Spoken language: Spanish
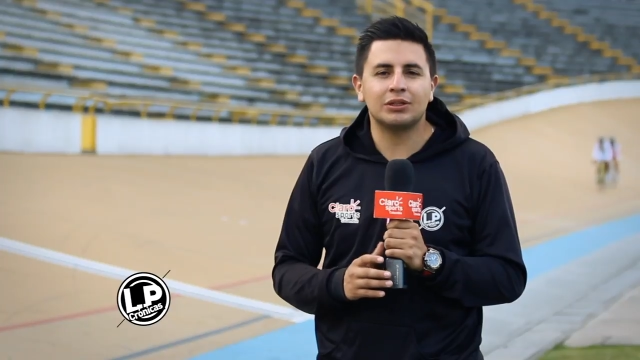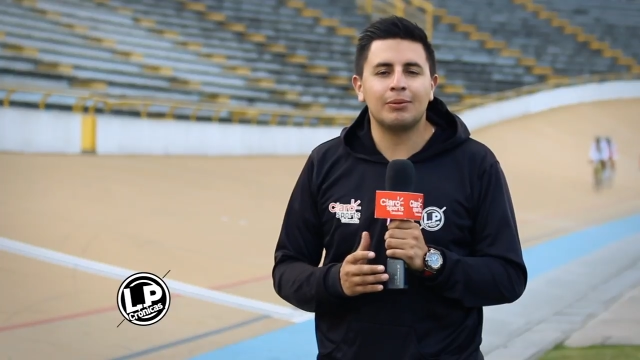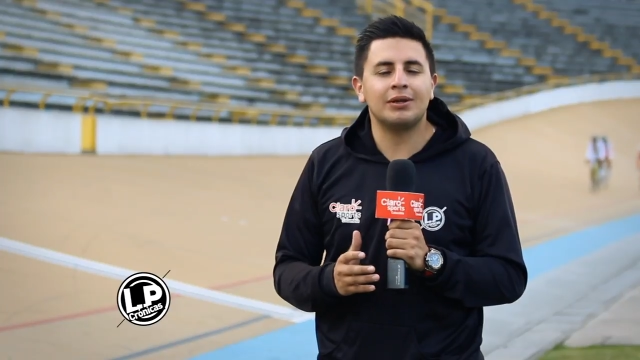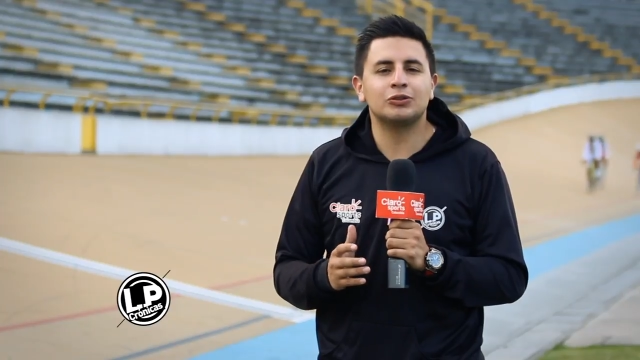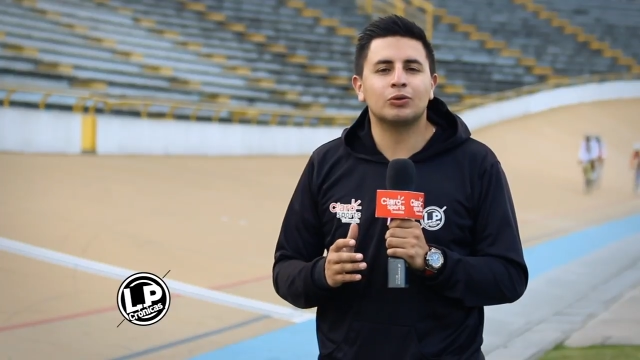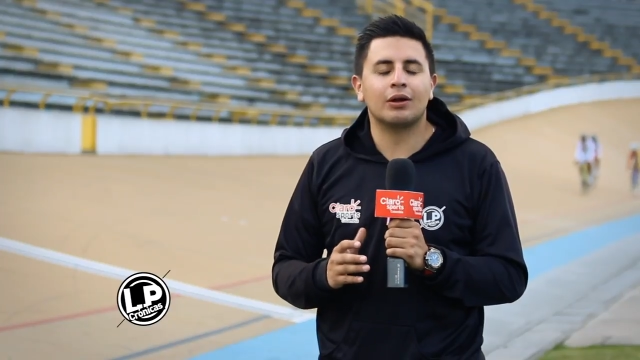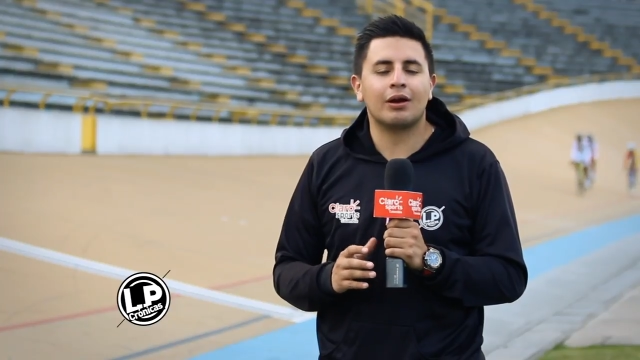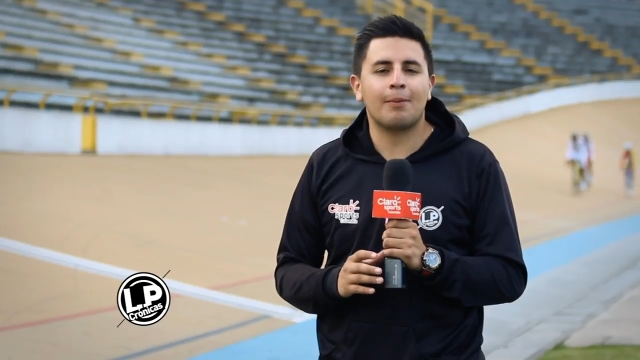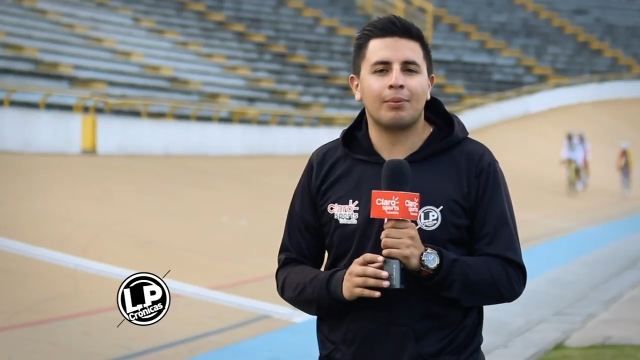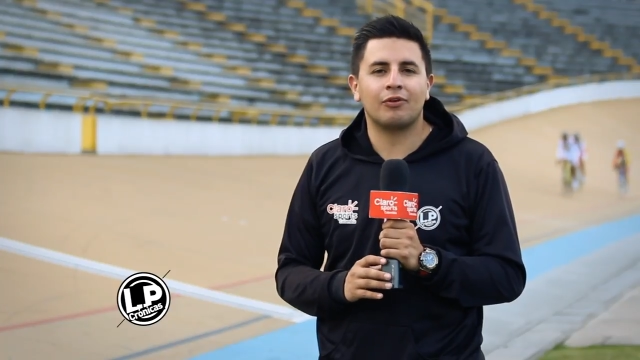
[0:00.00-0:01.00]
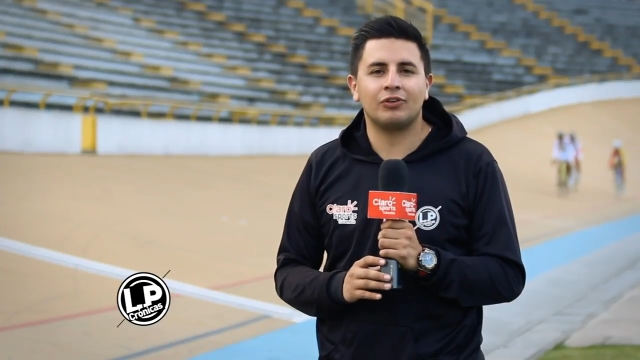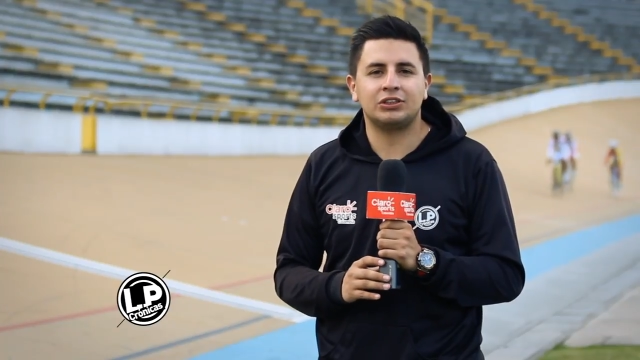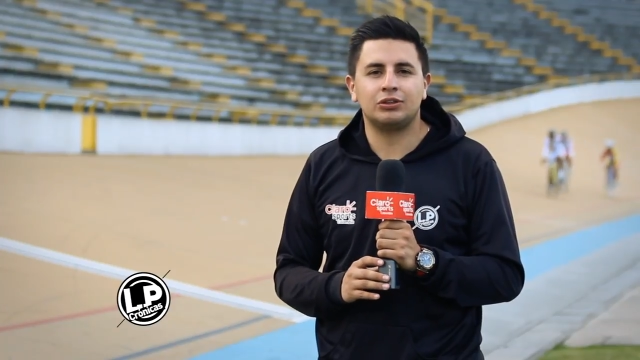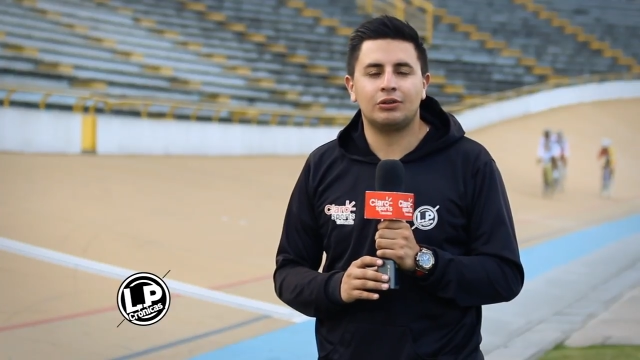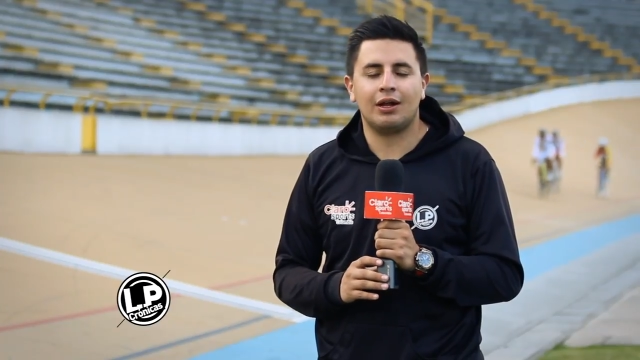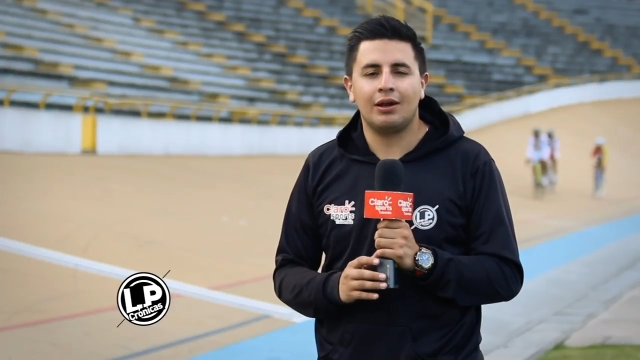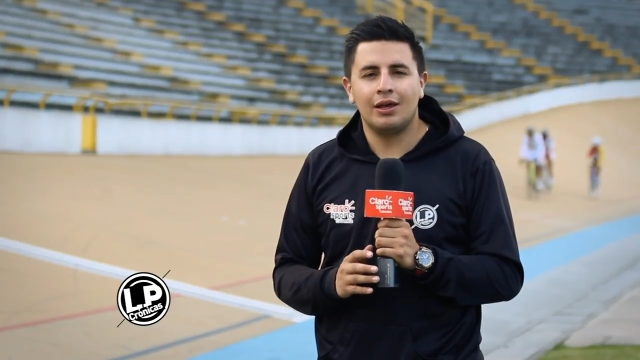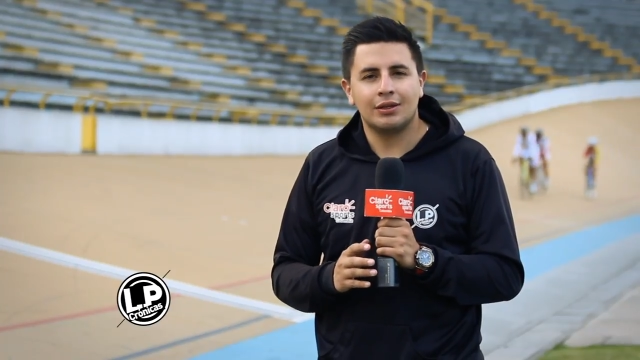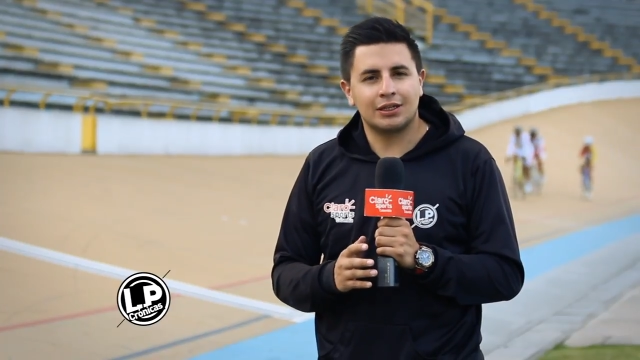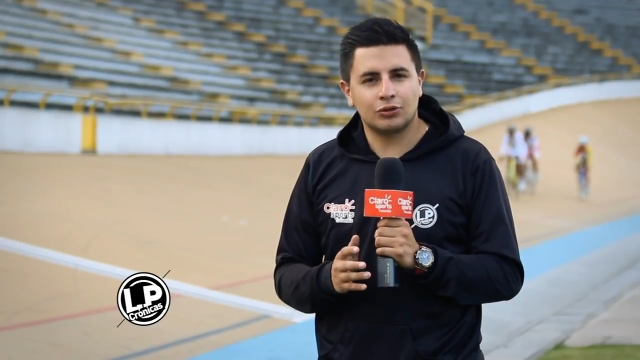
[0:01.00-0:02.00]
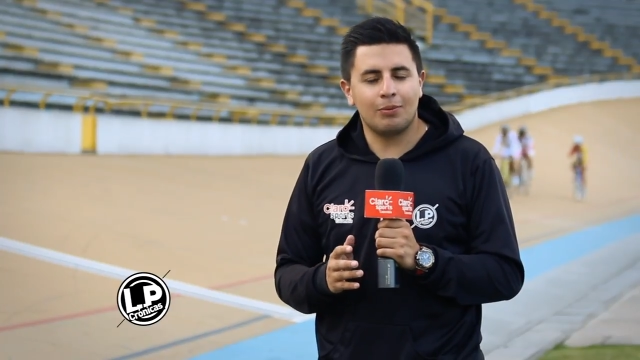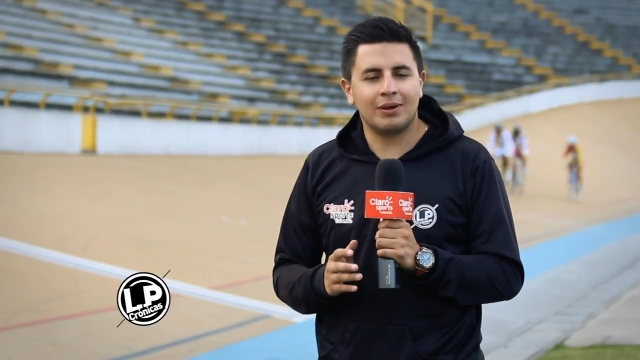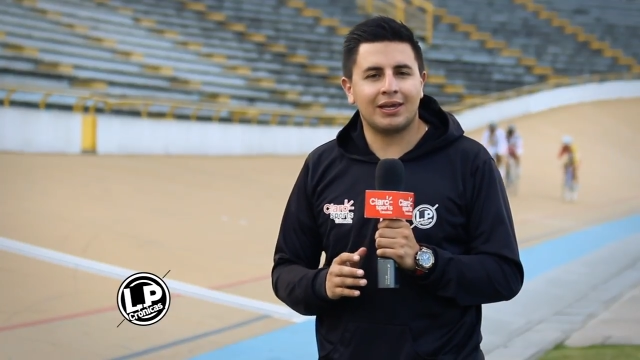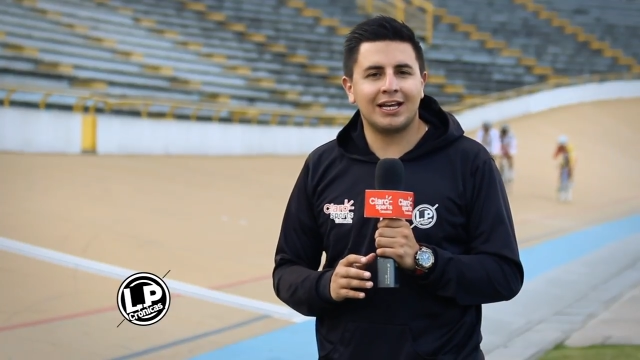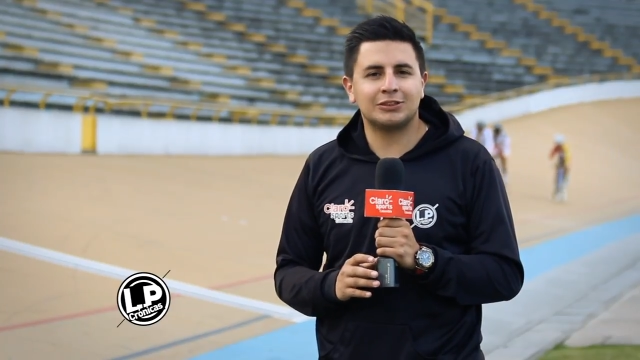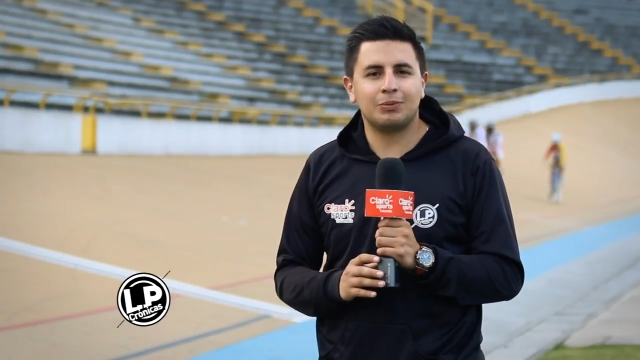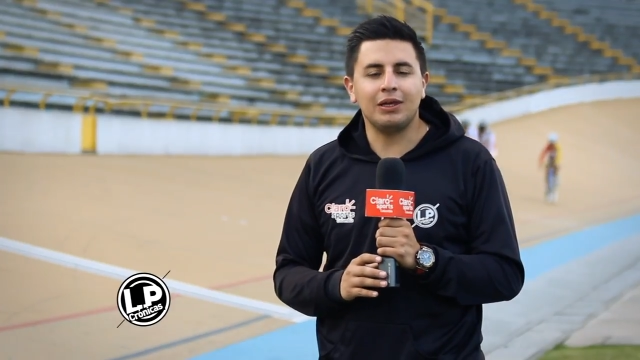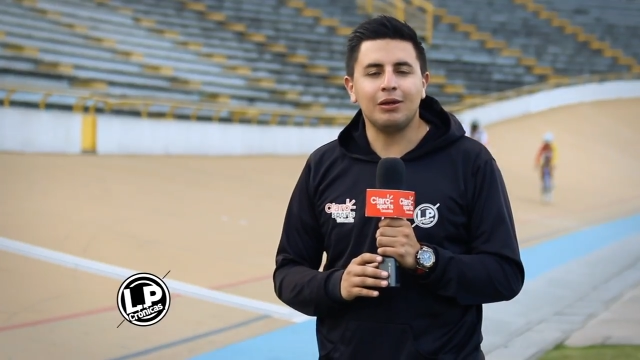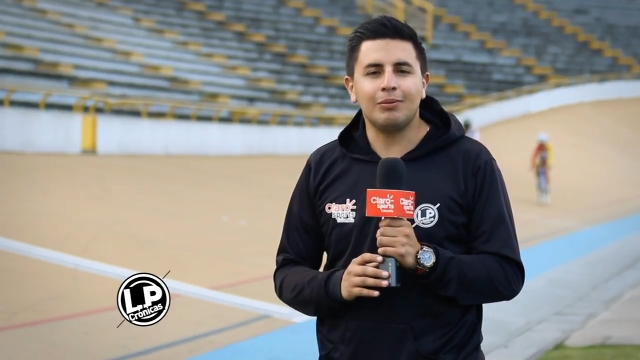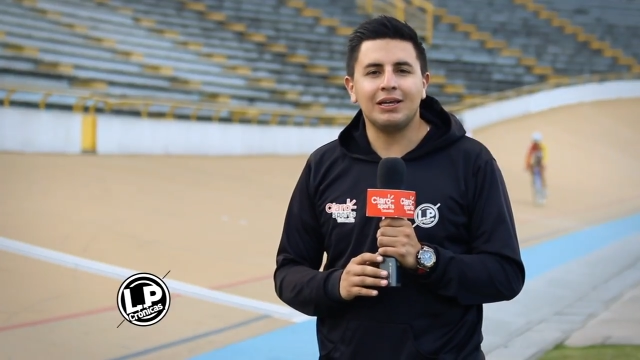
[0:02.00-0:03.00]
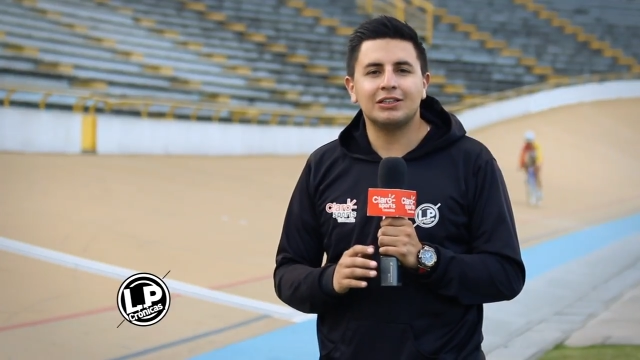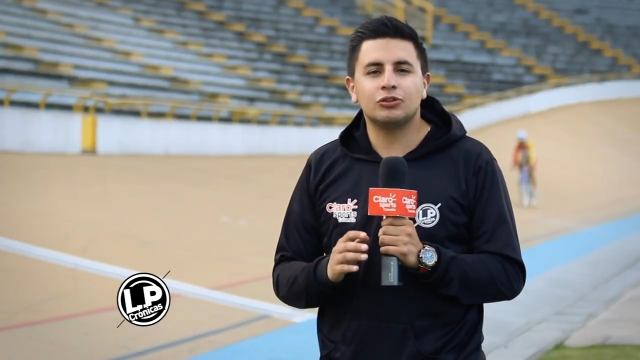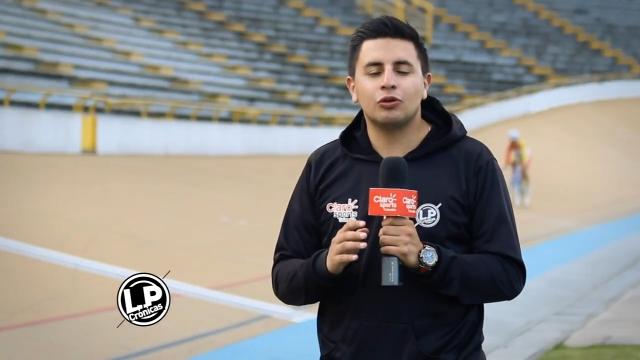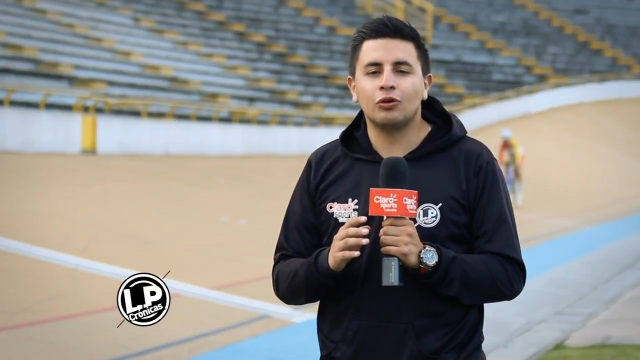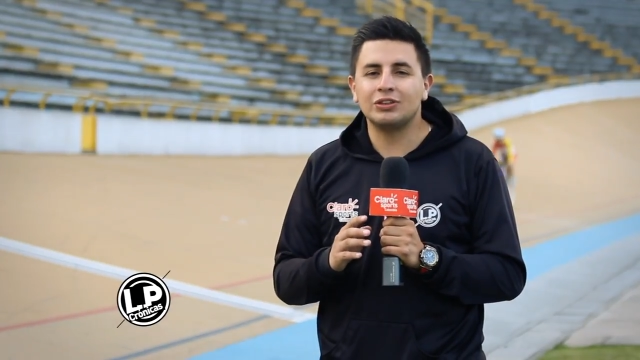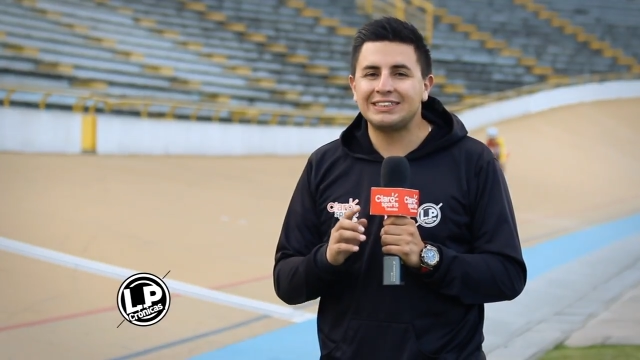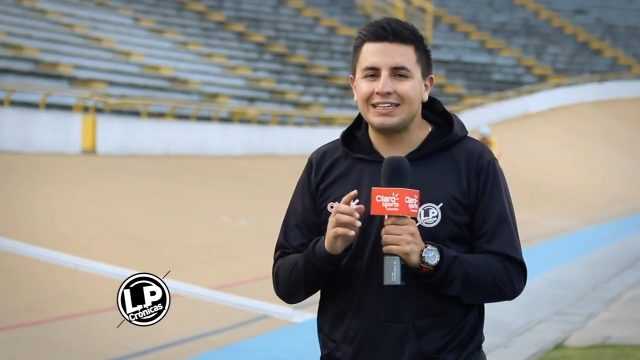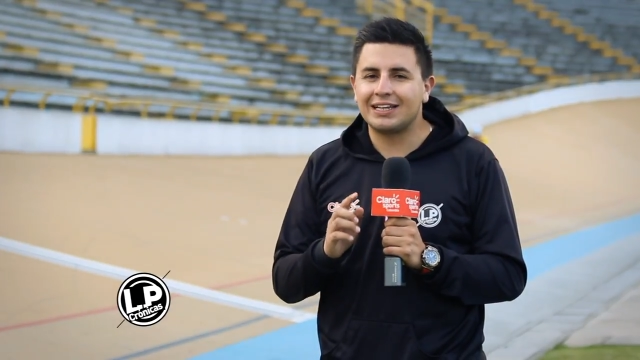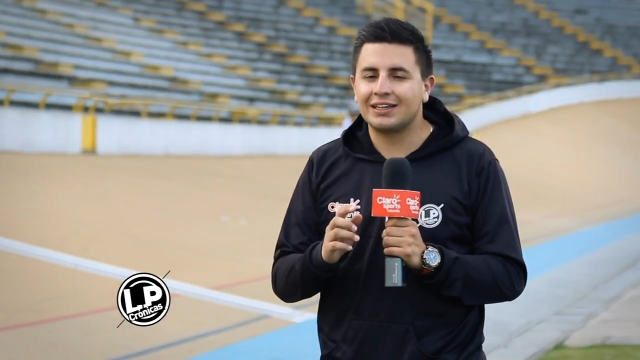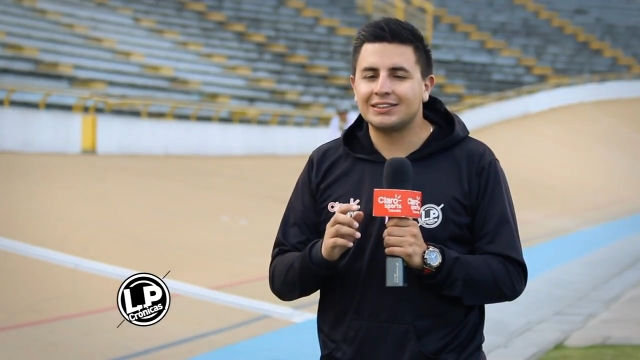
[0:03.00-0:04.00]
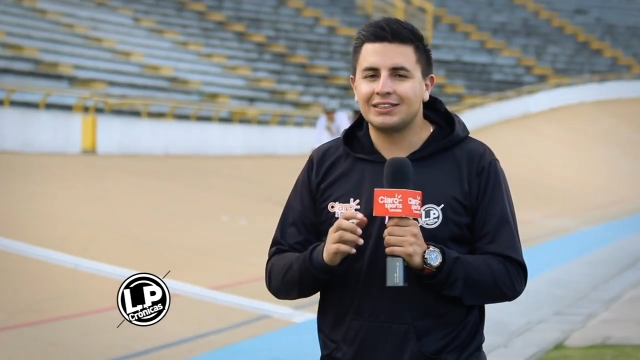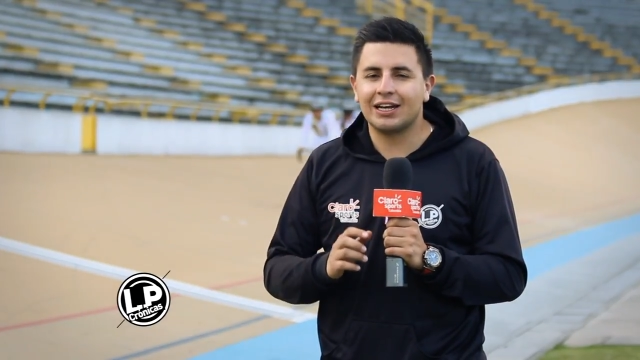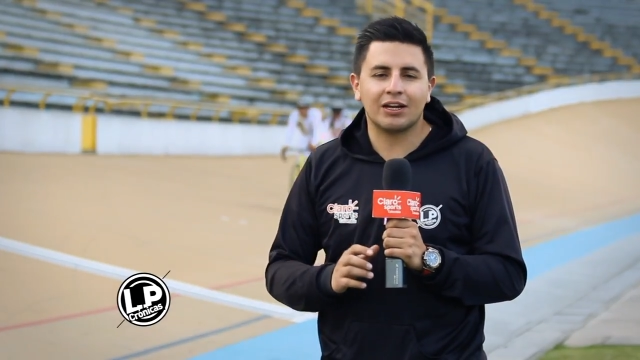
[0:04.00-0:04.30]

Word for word: y también en su carrera profesional. Ya solo me queda despedirme, no sin antes.